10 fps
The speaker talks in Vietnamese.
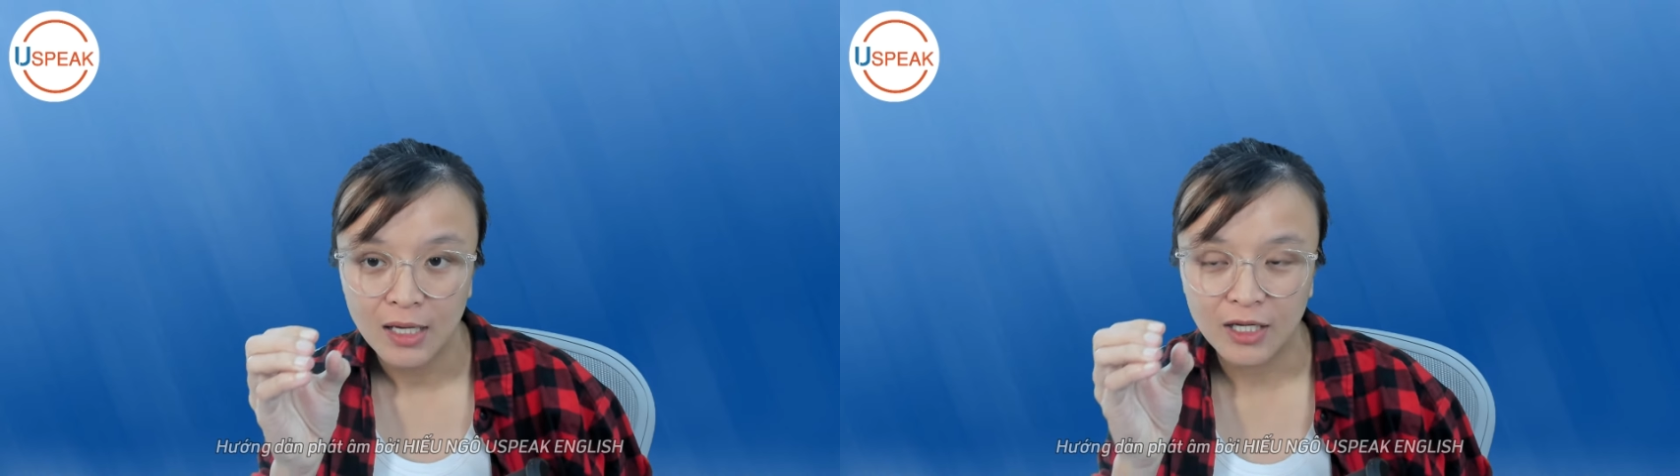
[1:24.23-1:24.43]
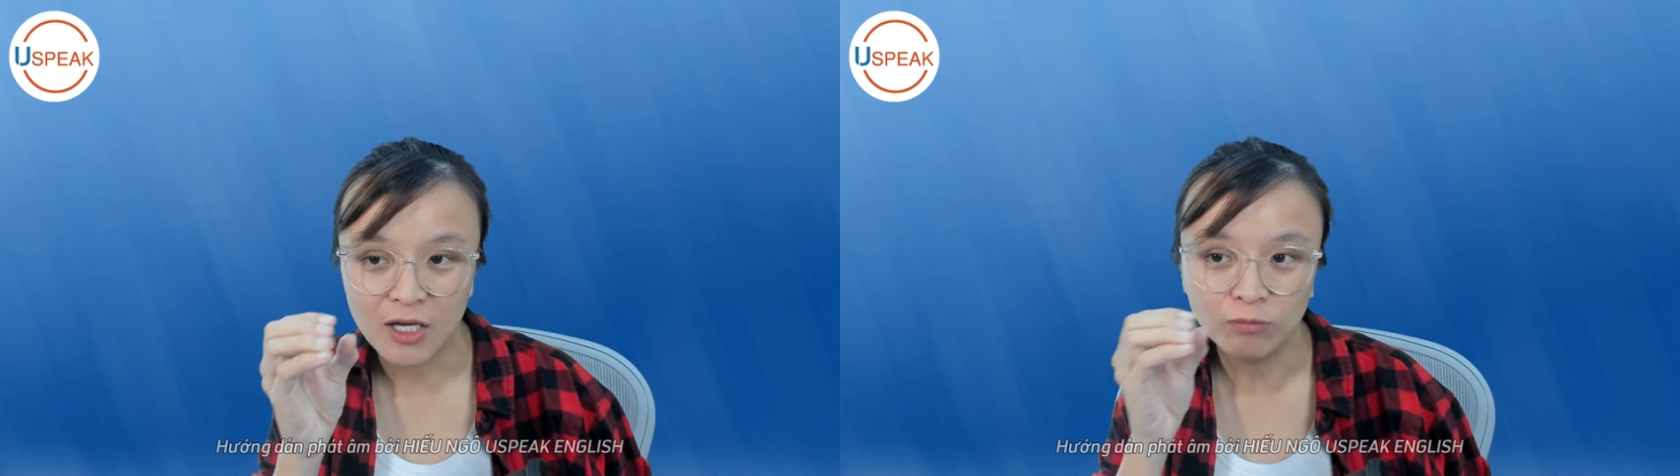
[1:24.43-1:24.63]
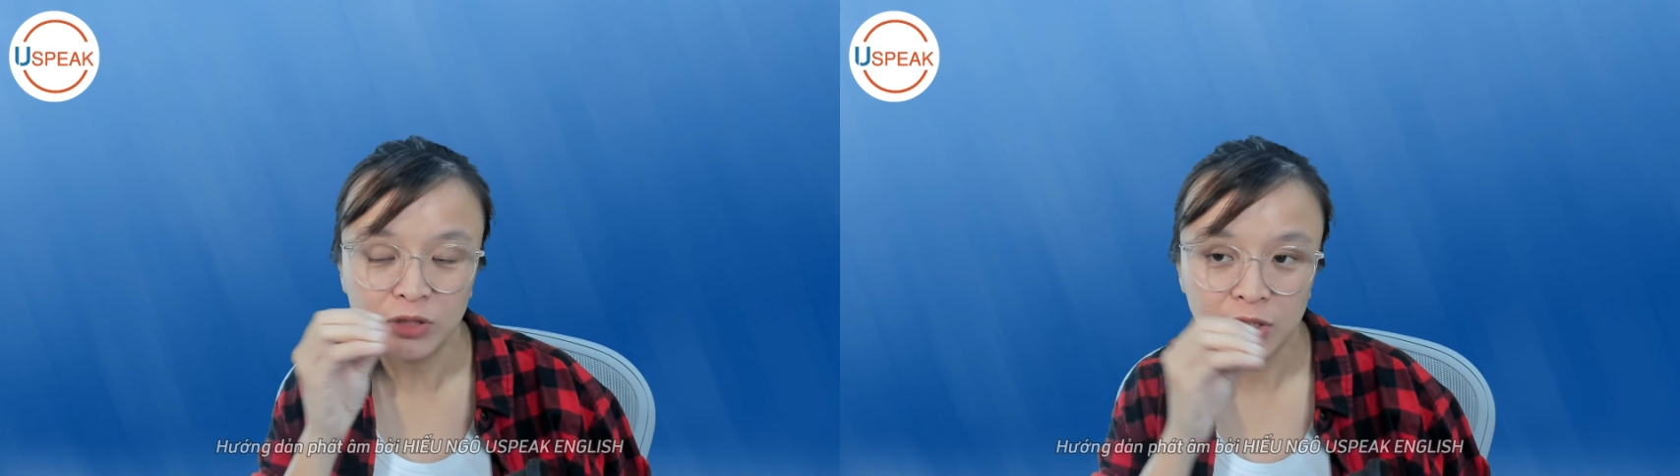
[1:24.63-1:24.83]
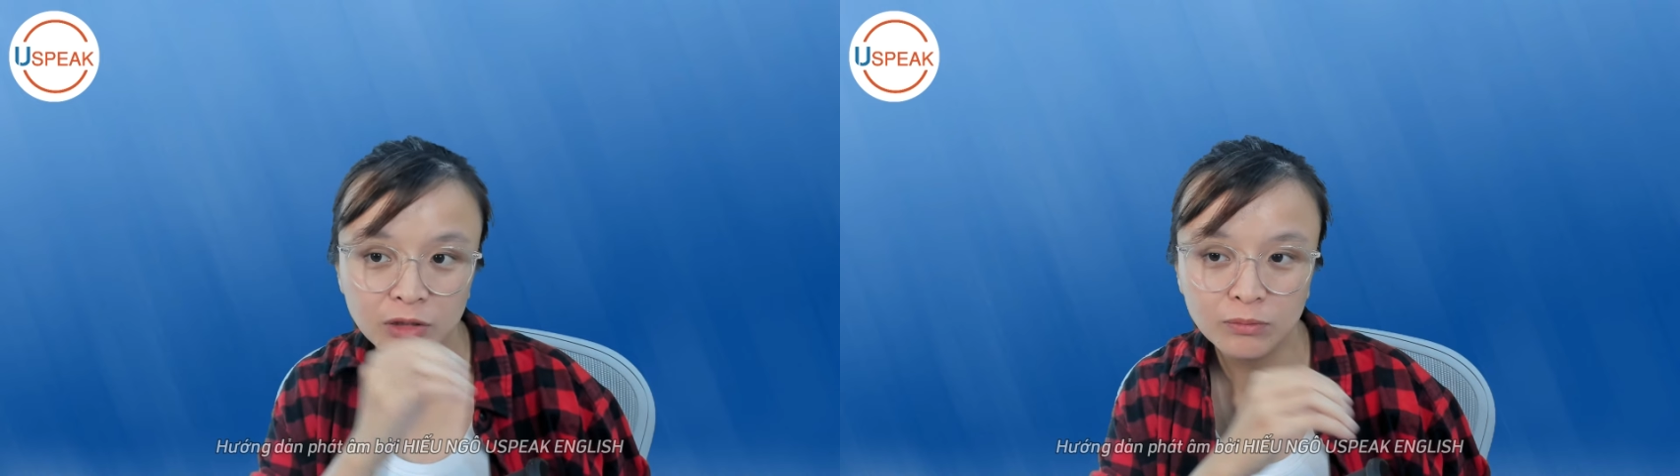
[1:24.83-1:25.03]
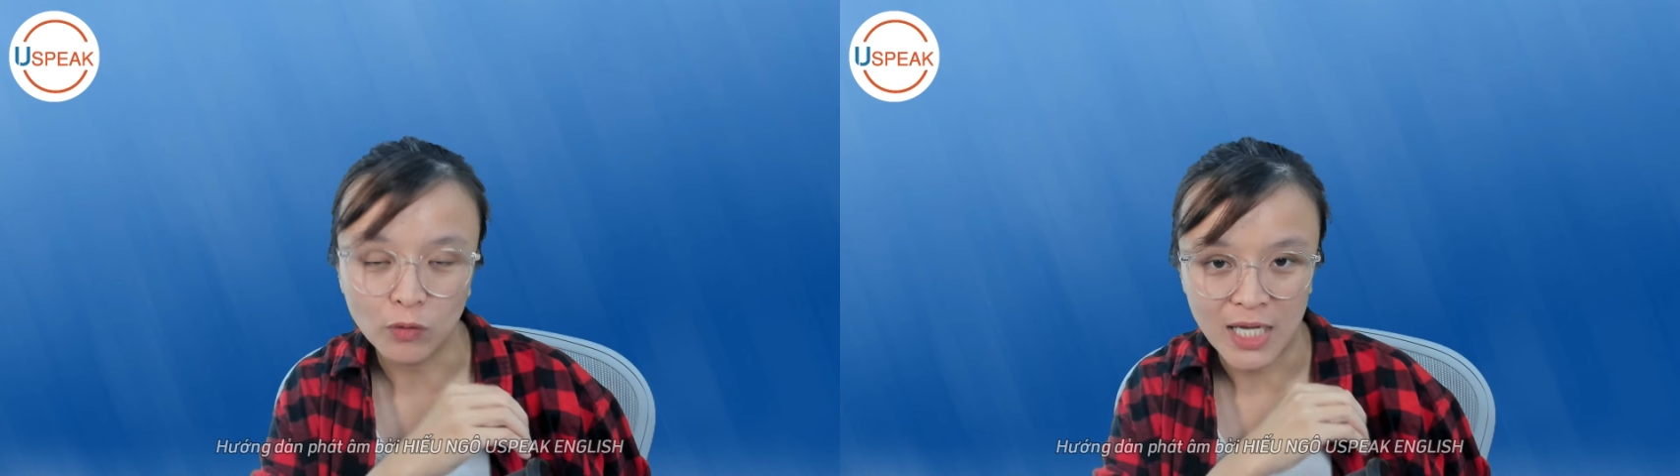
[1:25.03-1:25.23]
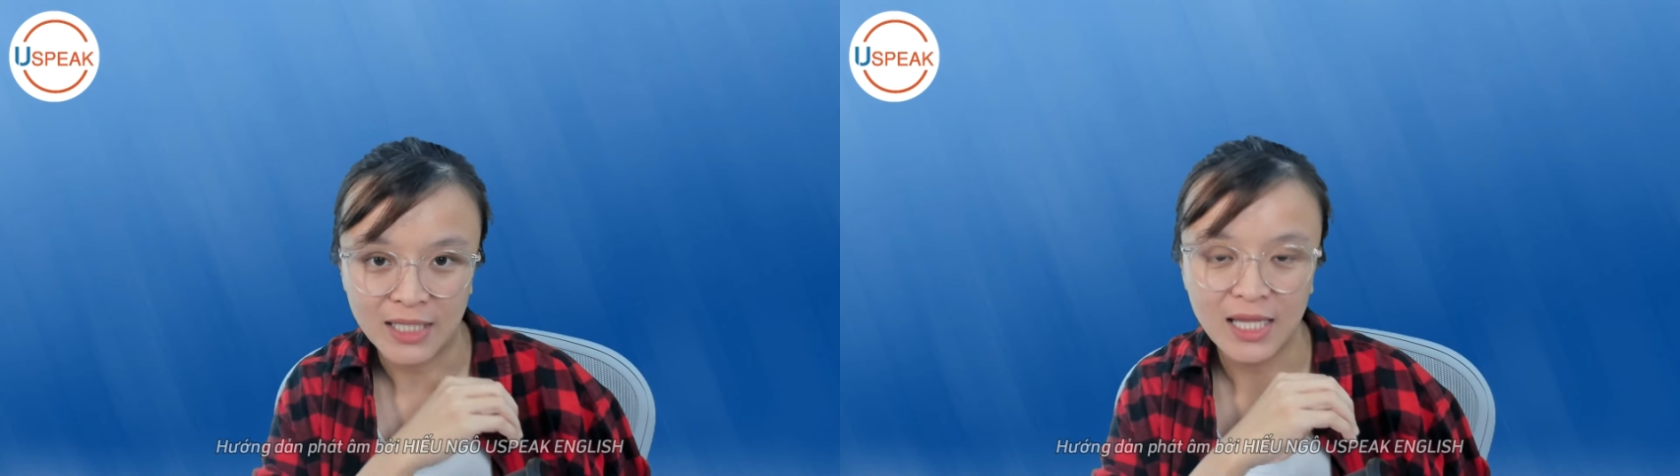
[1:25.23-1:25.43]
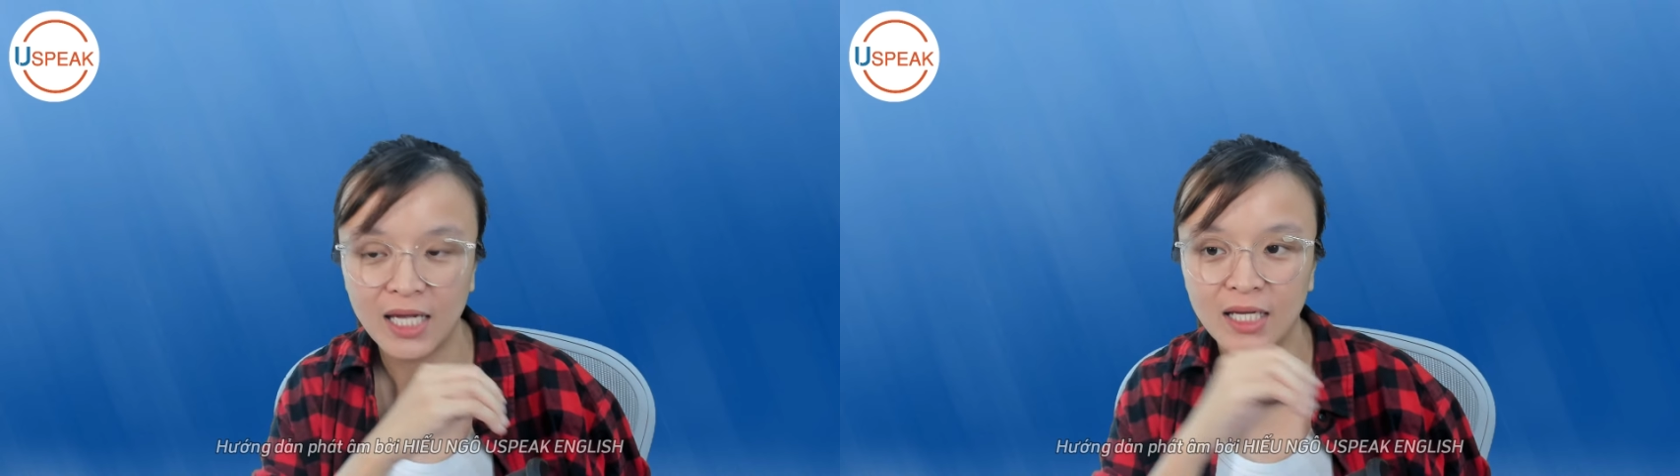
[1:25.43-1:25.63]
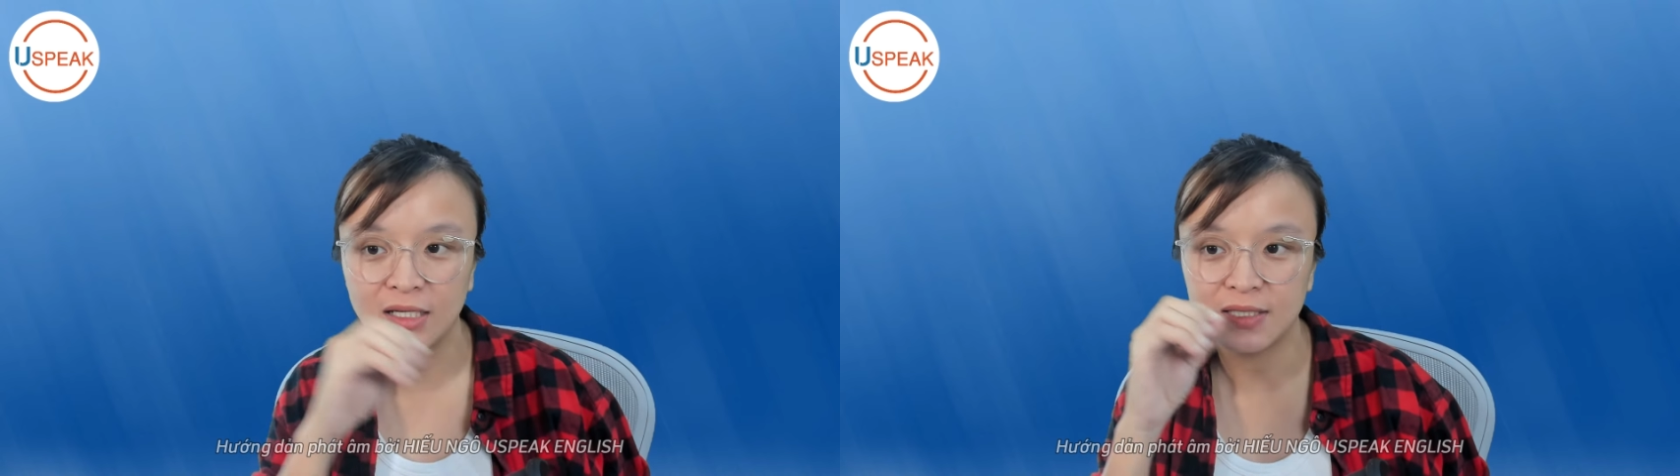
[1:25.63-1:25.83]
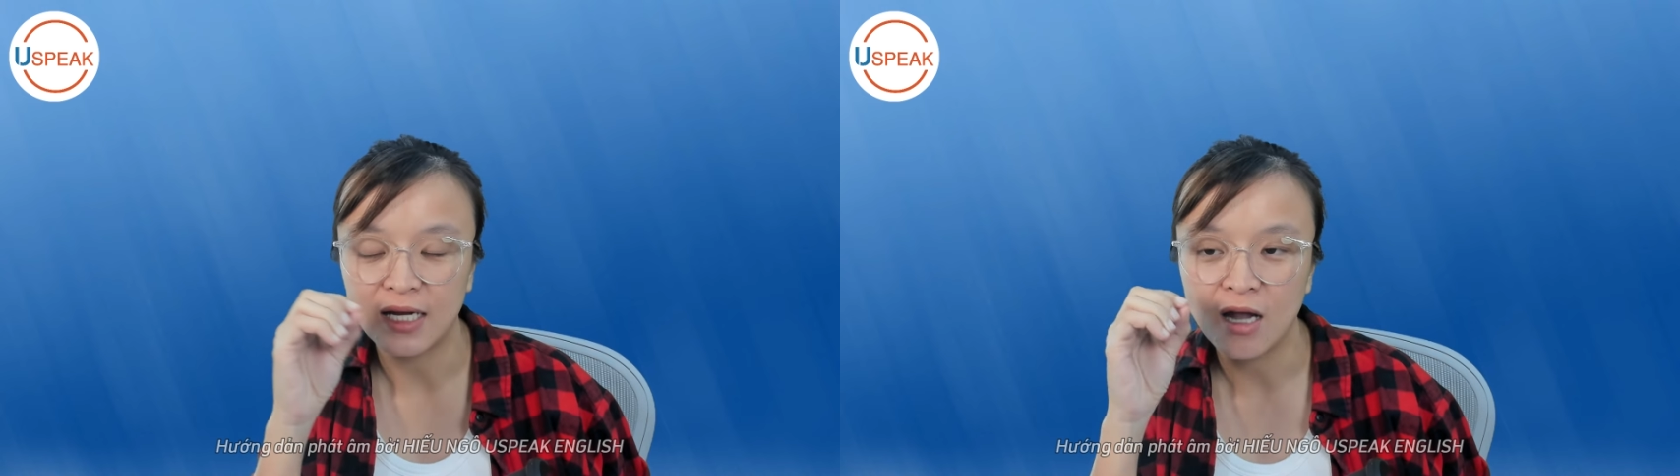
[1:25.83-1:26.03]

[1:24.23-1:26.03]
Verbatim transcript: nó giống như một thằng tây nó sẽ